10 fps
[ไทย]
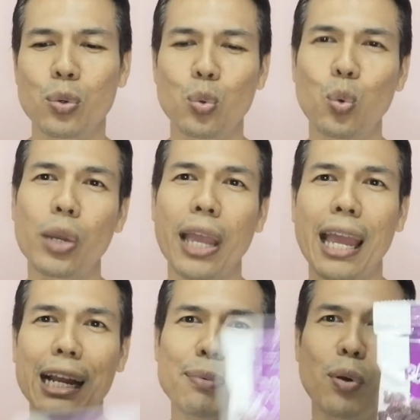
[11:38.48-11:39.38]
ลูกเก
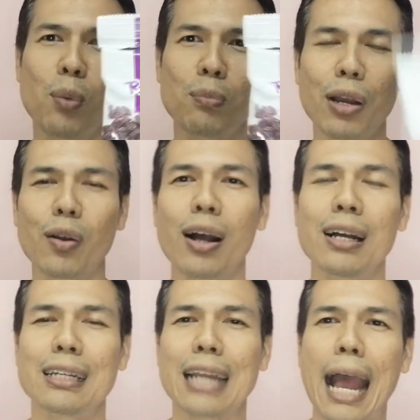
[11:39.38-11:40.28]
ดครับผมแล้วก็
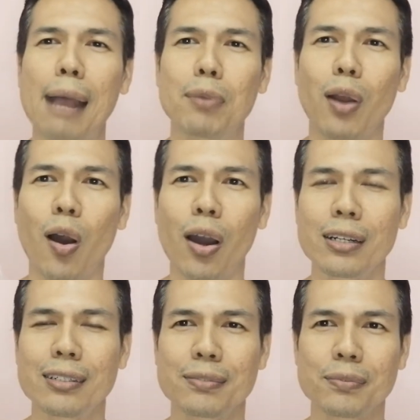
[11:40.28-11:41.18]
น้ำร้อน
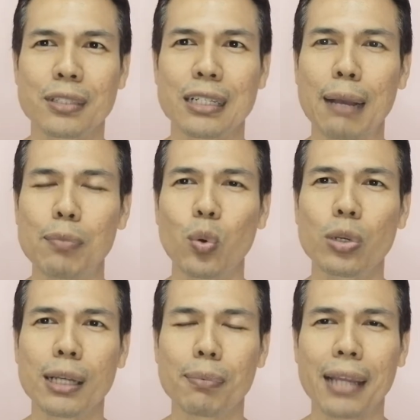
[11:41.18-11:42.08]
หรือน้ำอุ่
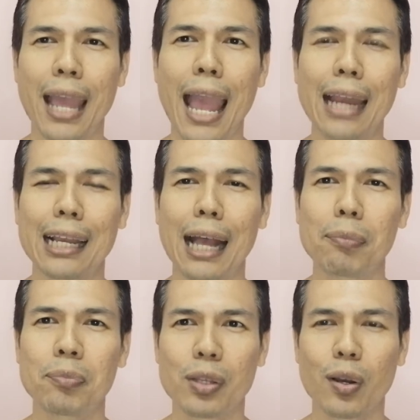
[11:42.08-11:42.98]
นครับแค่นี้ครั
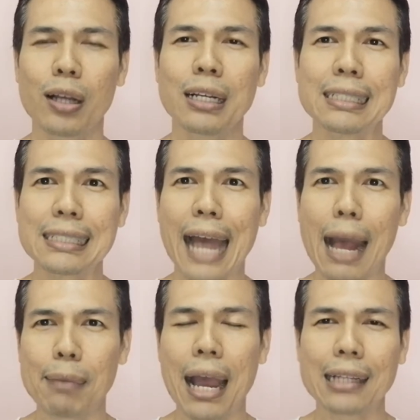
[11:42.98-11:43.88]
บก็สา
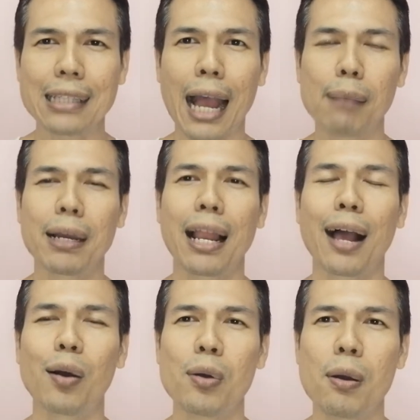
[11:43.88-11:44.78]
มารถทำให้
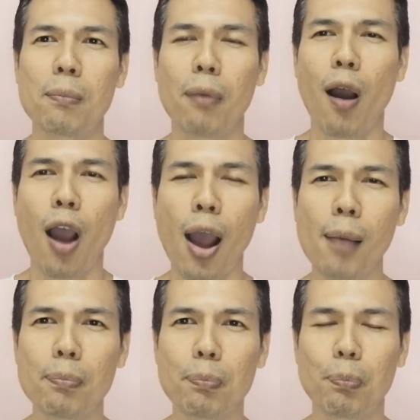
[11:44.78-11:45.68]
เราพร้อ
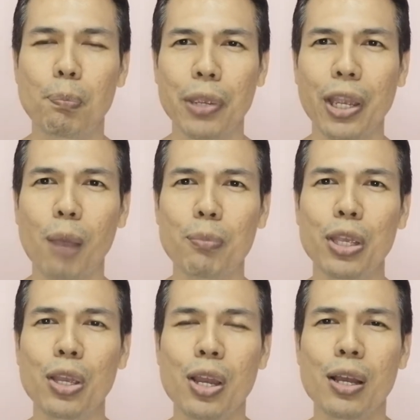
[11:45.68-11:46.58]
มเพียว
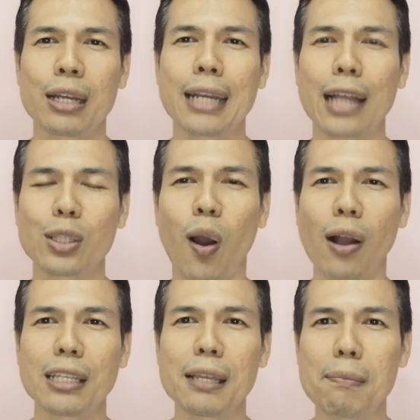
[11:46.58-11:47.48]
มีหน้าท้อง
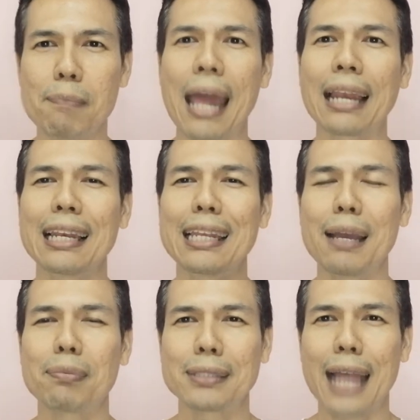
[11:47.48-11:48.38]
ที่แบนเรี
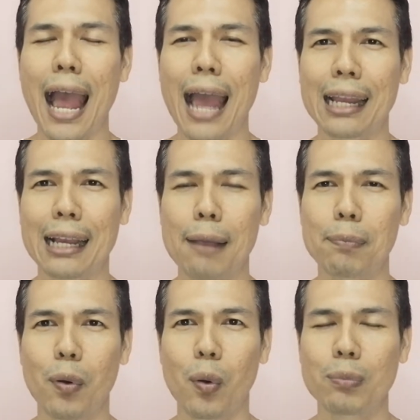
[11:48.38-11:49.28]
ยบได้เลยครับ
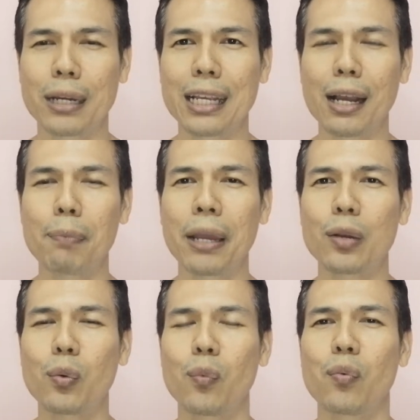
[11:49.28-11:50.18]
ผมอันนี้ก็เป็น
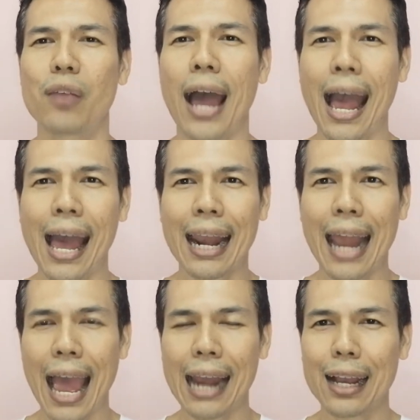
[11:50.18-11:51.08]
สา
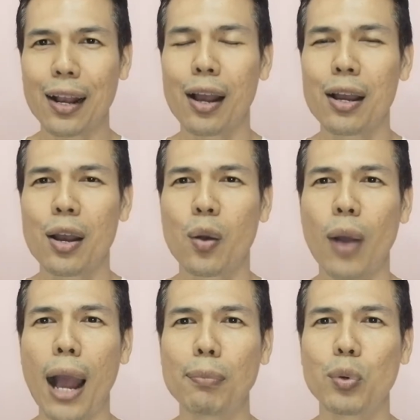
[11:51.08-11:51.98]
ระแล้วก็ค
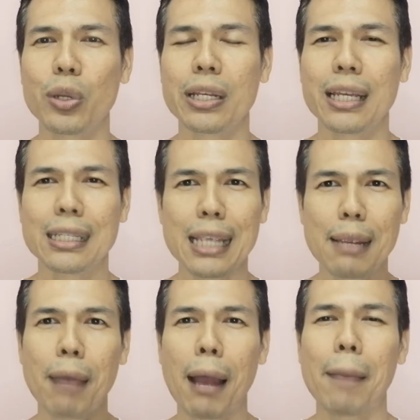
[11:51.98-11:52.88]
วามรู้ดีที่
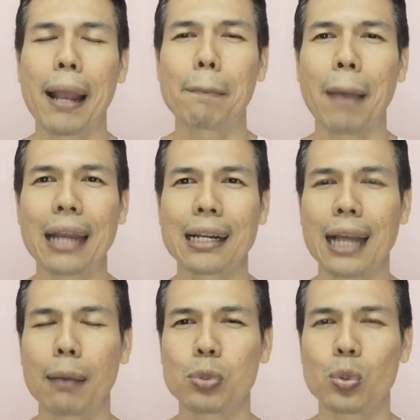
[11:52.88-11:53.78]
มาแบ่งปัน
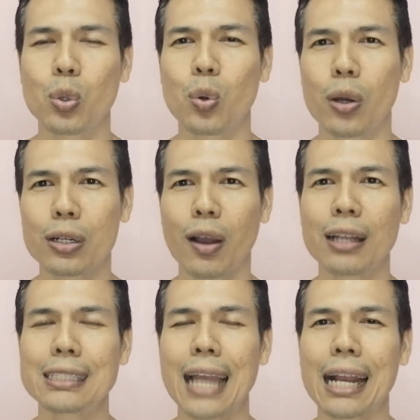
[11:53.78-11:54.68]
กับทุกๆคนก่อ
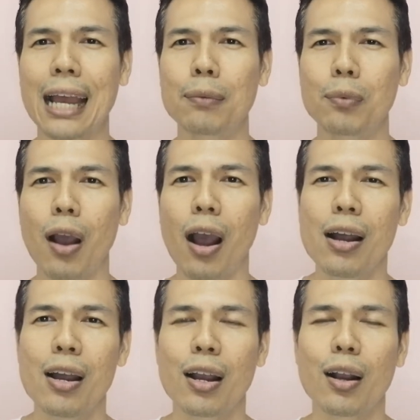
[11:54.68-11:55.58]
นจากกันก็
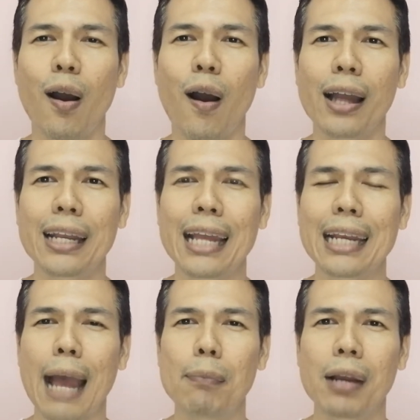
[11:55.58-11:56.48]
ขอแนะ
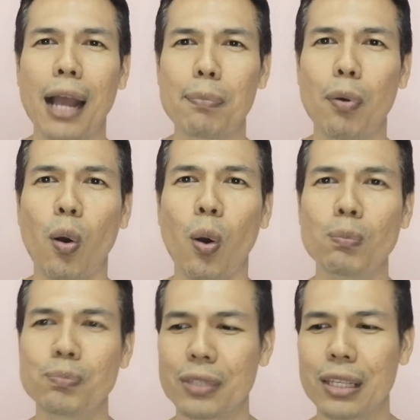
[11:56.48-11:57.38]
นำครับผม
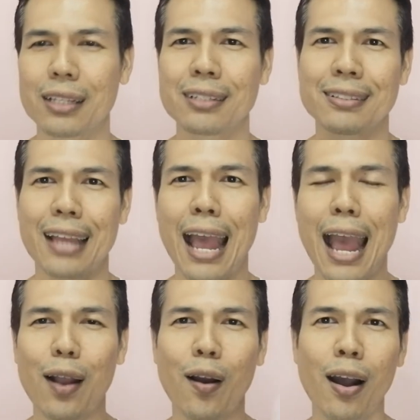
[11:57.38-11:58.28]
อ่า
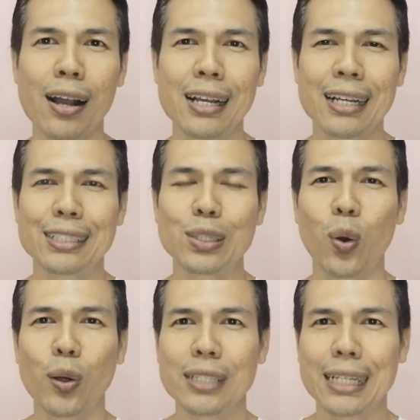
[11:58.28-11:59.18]
ขอโช
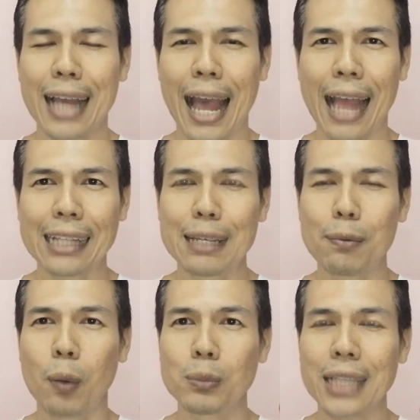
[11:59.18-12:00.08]
ว์สินค้าที่
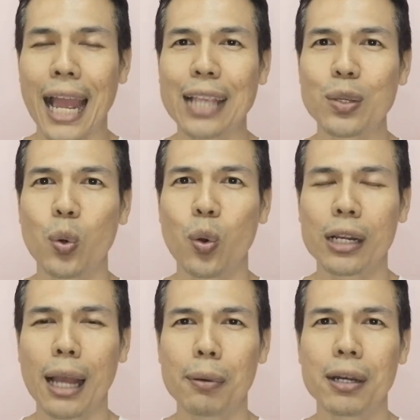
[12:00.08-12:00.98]
ผมใช้อยู่ก่อ
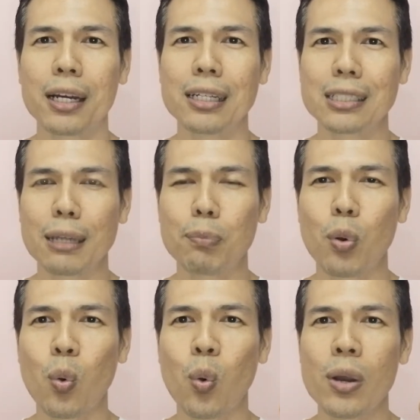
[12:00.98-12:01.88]
นครับคือสบู่